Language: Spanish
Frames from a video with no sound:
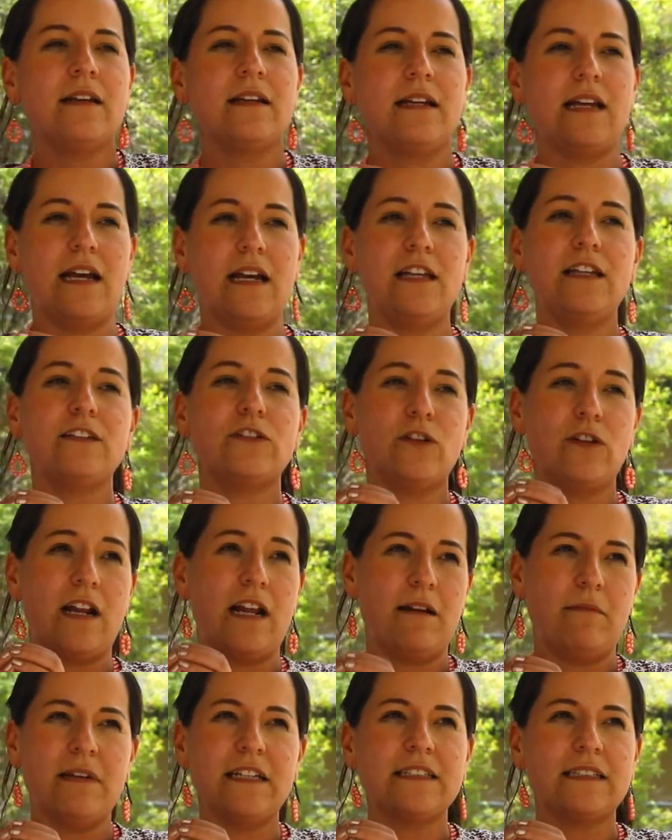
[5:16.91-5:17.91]
y
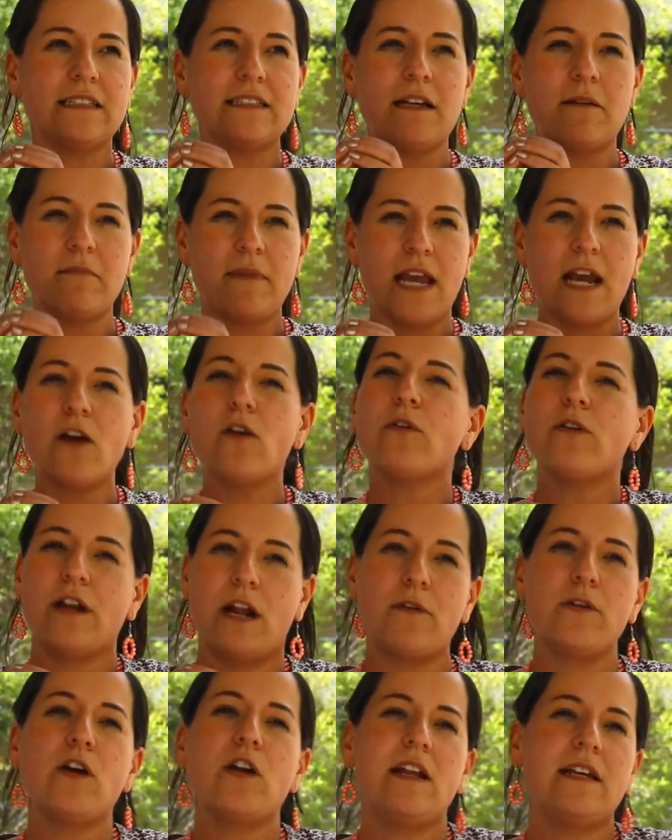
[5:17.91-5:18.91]
adicionalmente también con
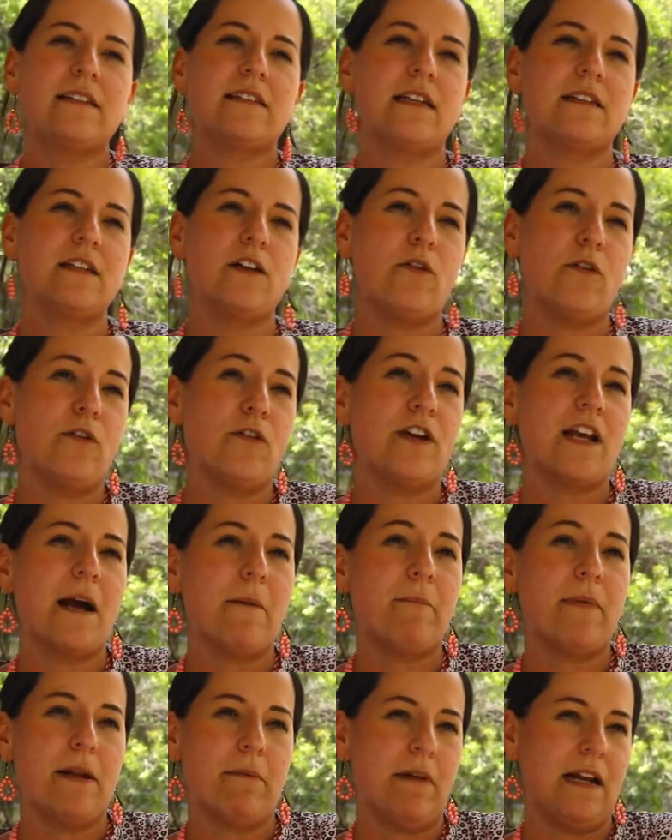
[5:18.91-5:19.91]
una violencia
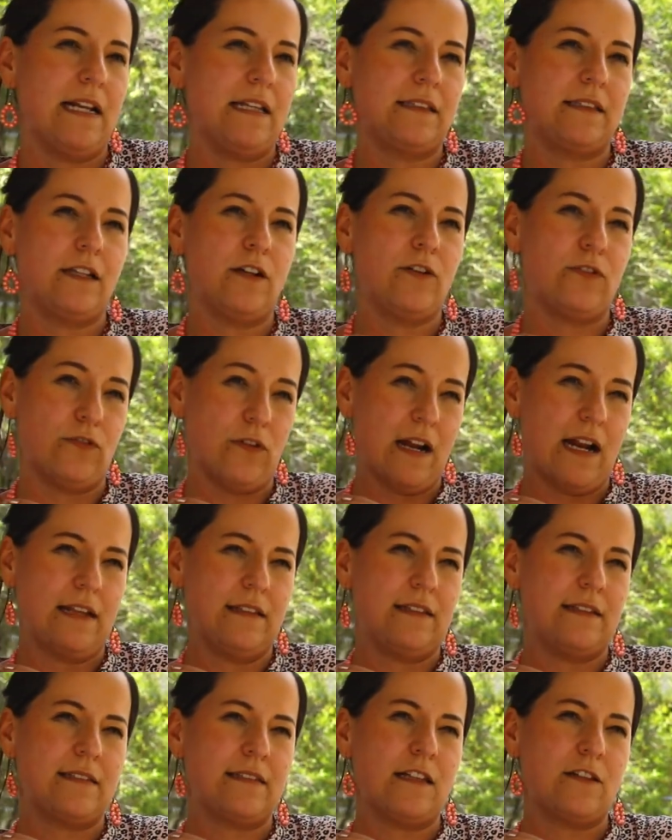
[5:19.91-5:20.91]
psicológica permanente en los
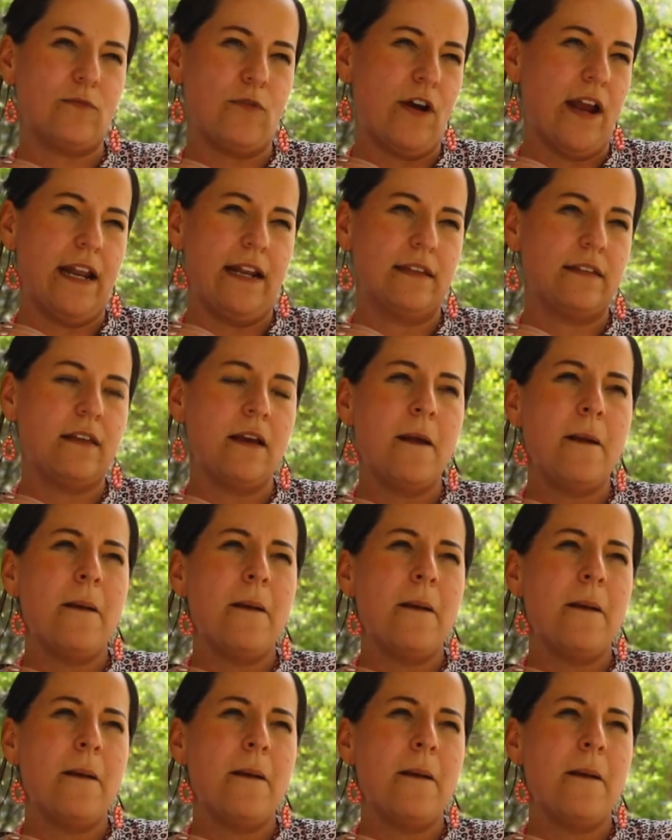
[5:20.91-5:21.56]
hogares de estas mujeres.